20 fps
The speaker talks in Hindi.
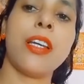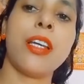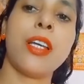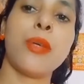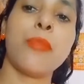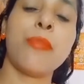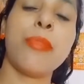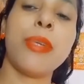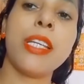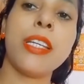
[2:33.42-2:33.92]

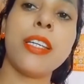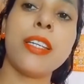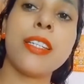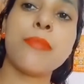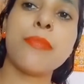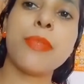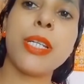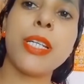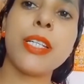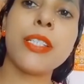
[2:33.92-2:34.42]
प्लीज़
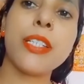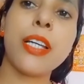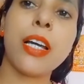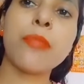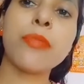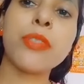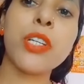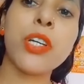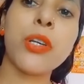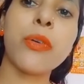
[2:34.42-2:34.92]
प्लीज़
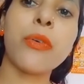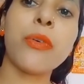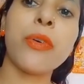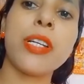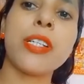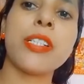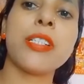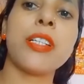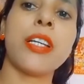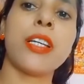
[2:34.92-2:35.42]
आपसे
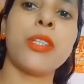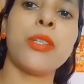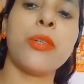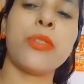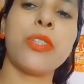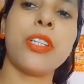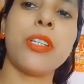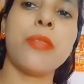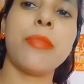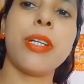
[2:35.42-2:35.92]
रिक्वेस्ट है दो
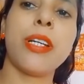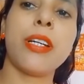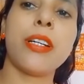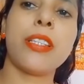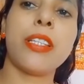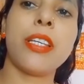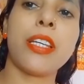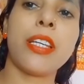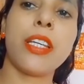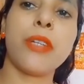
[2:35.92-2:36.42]
तीन मिनट
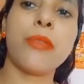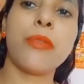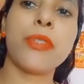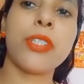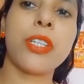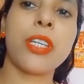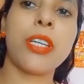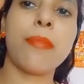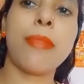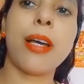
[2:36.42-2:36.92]
देखें
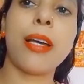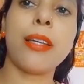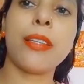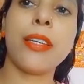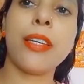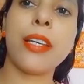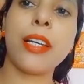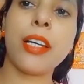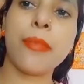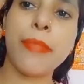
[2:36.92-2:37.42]
उसके बाद ही
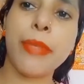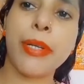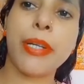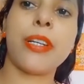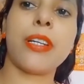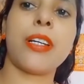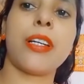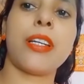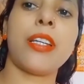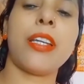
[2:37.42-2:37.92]
कमेंट
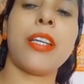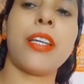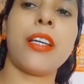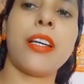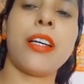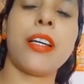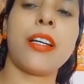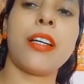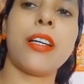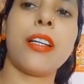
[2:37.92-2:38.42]
करें
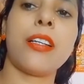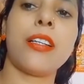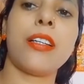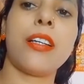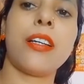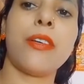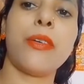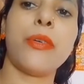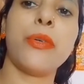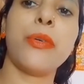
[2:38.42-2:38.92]
अगर
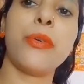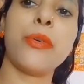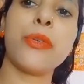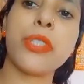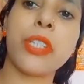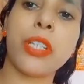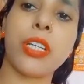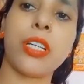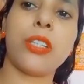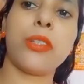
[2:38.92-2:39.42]
हो
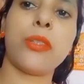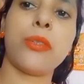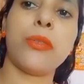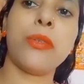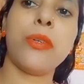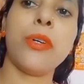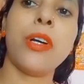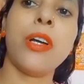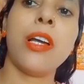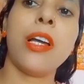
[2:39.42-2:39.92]
सके तो
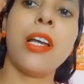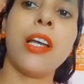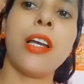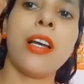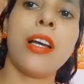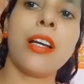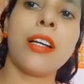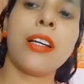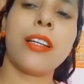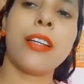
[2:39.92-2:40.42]

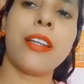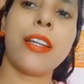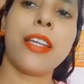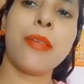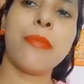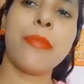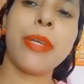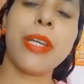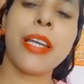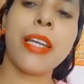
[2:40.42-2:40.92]
अगर नहीं
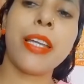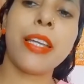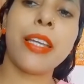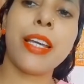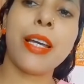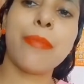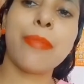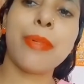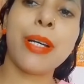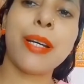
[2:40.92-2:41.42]
भी आएंगे
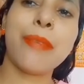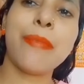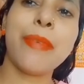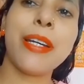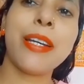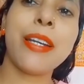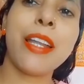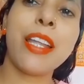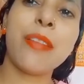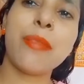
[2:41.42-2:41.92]
आपका कमेंट
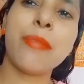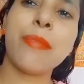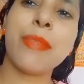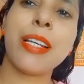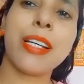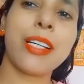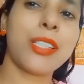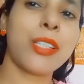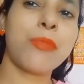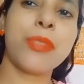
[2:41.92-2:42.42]
नहीं भी मिलेगा
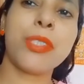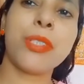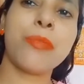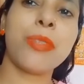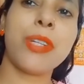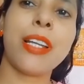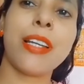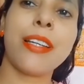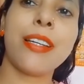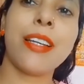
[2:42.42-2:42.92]
तो मुझे
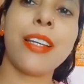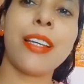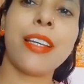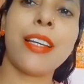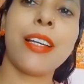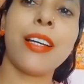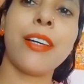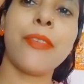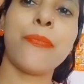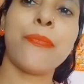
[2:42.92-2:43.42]
बुरा नहीं
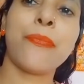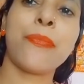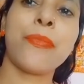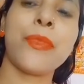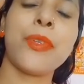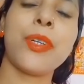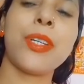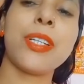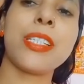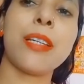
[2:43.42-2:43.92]
लगेगा
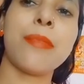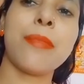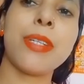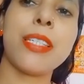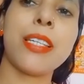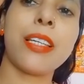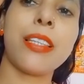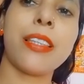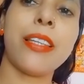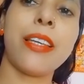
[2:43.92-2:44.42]
क्योंकि समझ
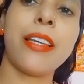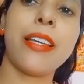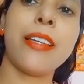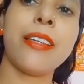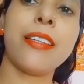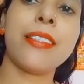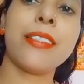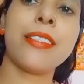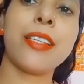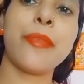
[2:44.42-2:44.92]
सकते हैं
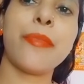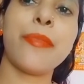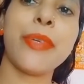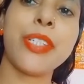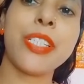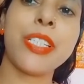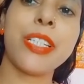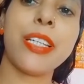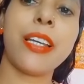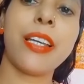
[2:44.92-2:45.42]
सब
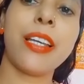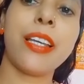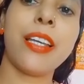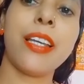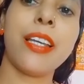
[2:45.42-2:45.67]
बिजी हैं